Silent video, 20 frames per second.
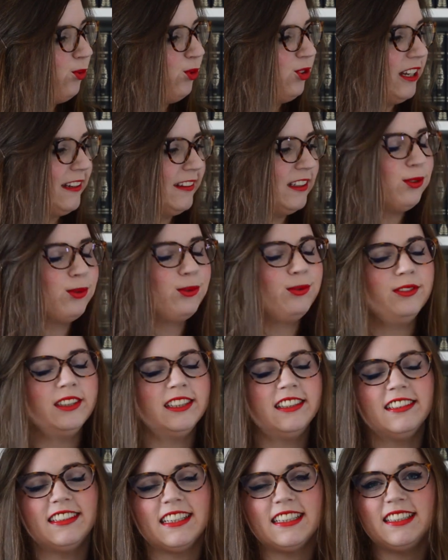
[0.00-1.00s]
J'avais trouvé
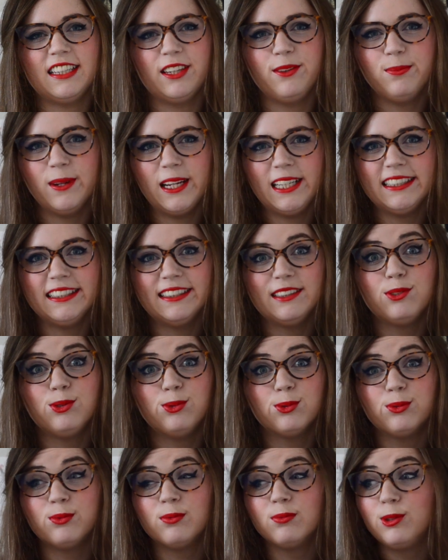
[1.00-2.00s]
déjà cette belle
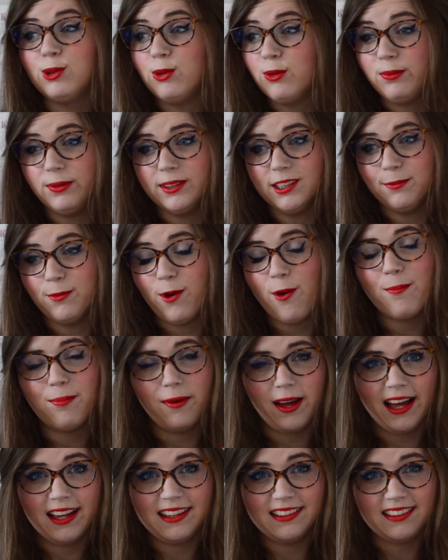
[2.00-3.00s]
édition complètement
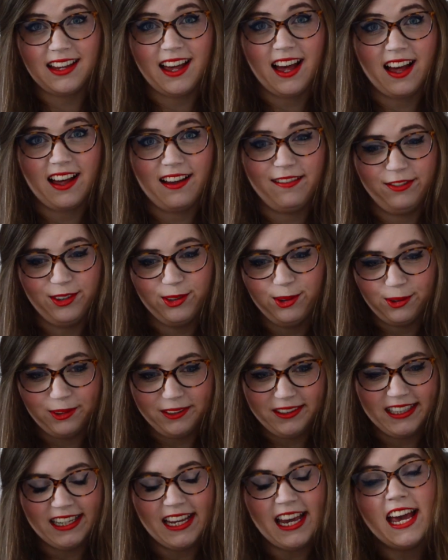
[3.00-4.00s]
par hasard à un
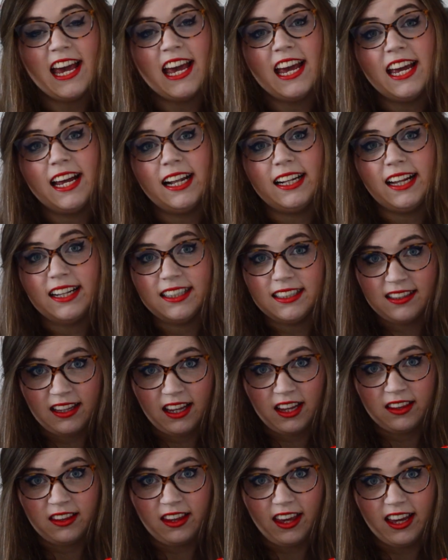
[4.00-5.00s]
vide-grenier l'année
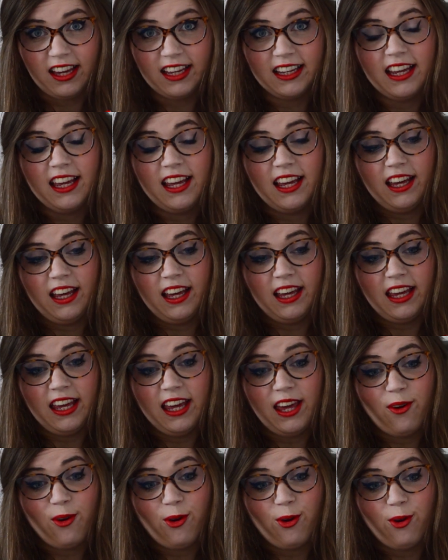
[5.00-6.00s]
dernière.
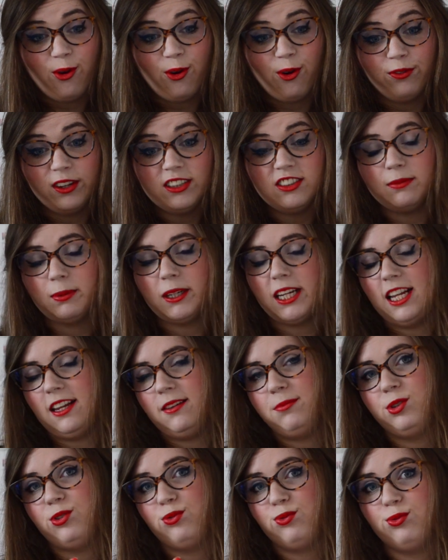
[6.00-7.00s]
Et euh, en fait, j'ai pris
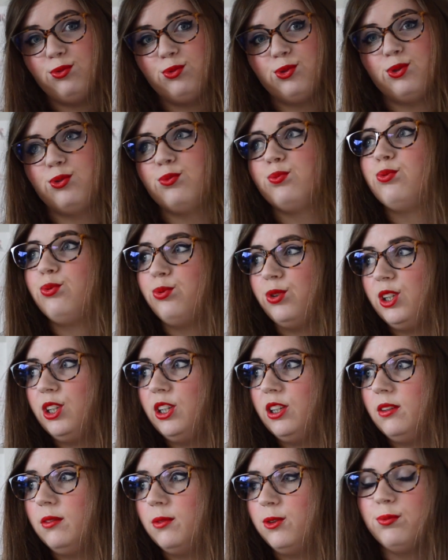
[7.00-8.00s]
l'habitude
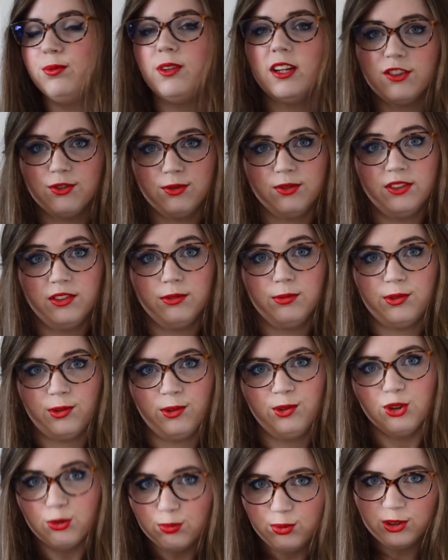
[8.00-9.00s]
depuis, depuis l'âge de 18
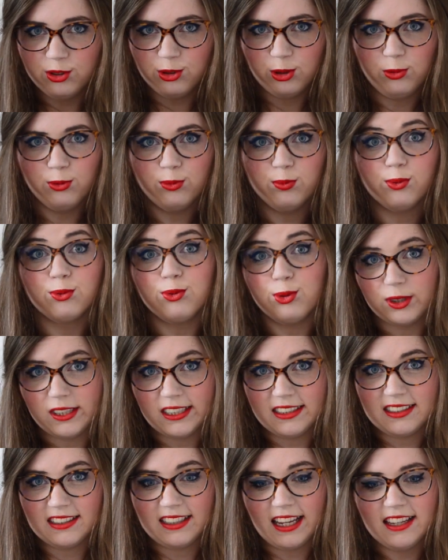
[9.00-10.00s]
ans, depuis que j'ai lu Bonjour
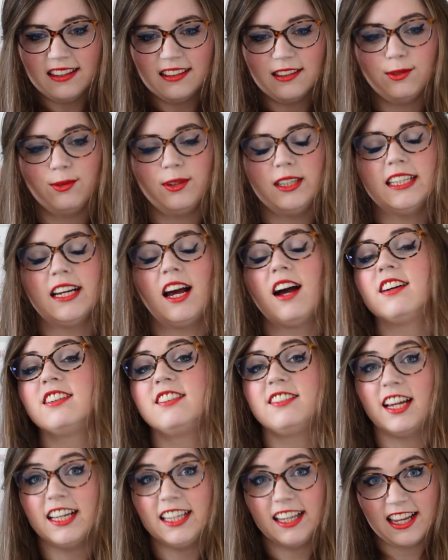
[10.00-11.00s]
Tristesse, de lire
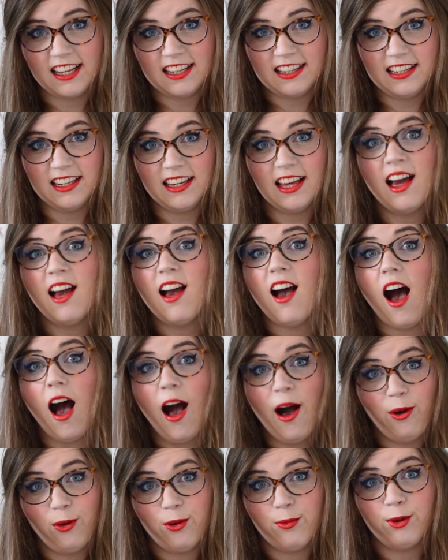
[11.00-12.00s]
chaque année
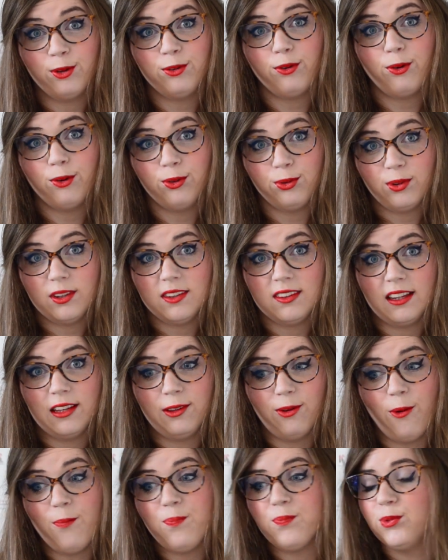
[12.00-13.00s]
un roman de François
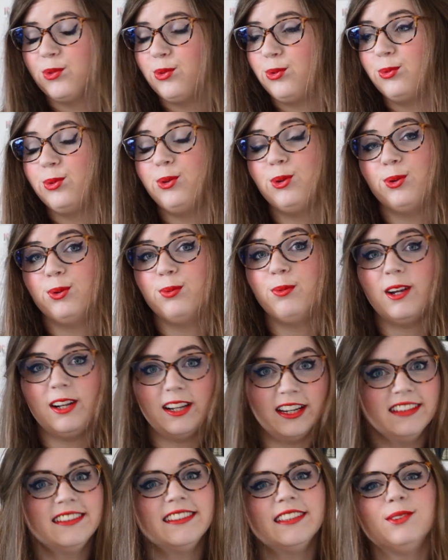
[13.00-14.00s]
Sagan. Donc euh, bah
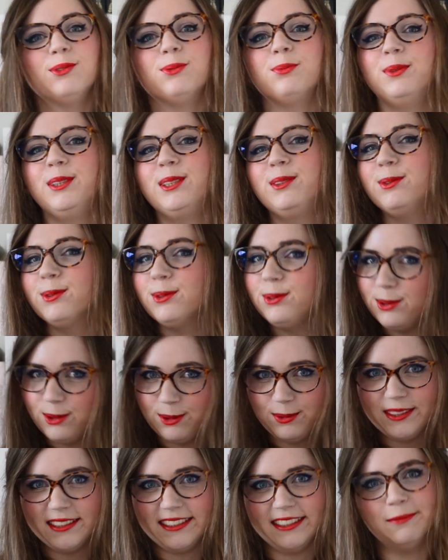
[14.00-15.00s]
là, c'est tombé sur
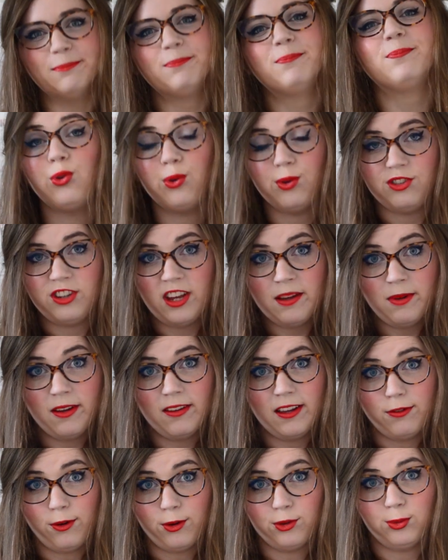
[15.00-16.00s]
celui-ci. Ce que j'aime
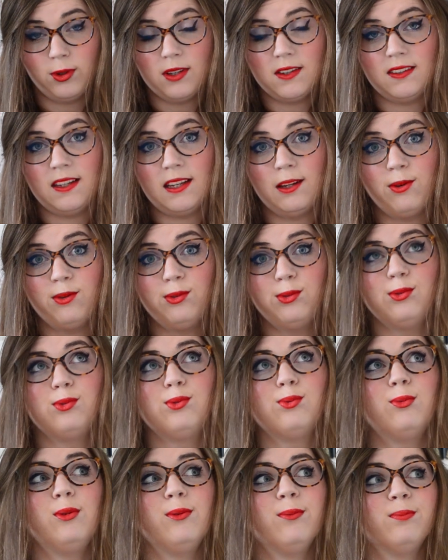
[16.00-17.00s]
avec François Sagan, ce
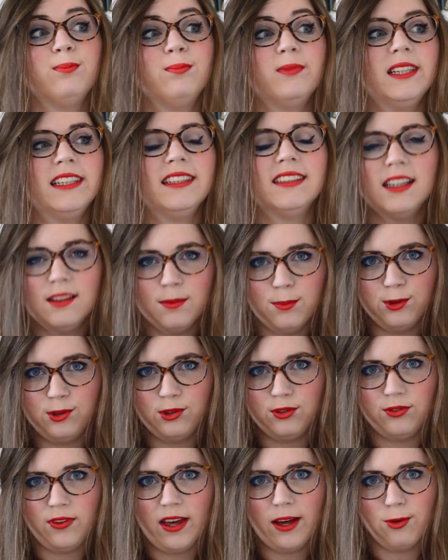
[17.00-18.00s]
sont les
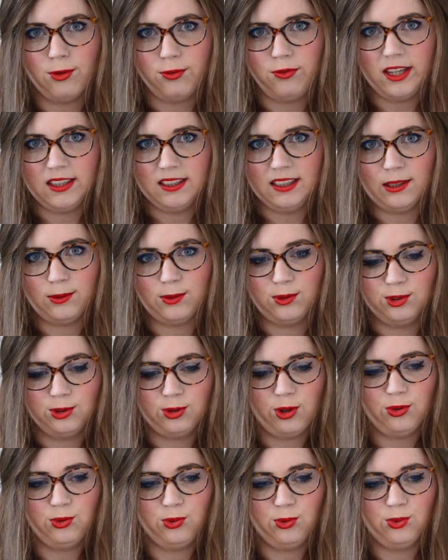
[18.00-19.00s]
atmosphères en fait qui
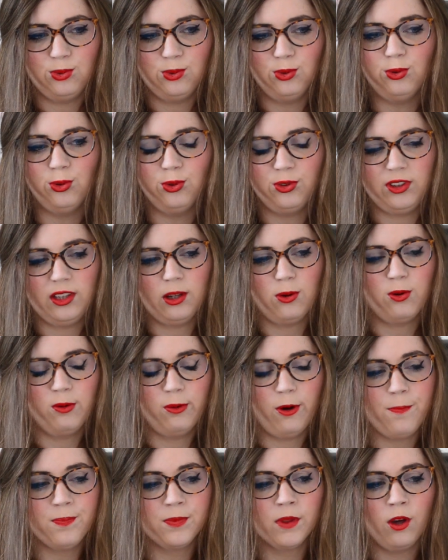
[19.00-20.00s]
ressortent euh, de, ses
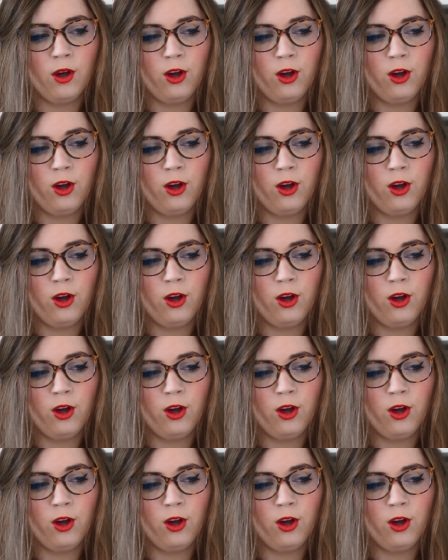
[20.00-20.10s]
romans.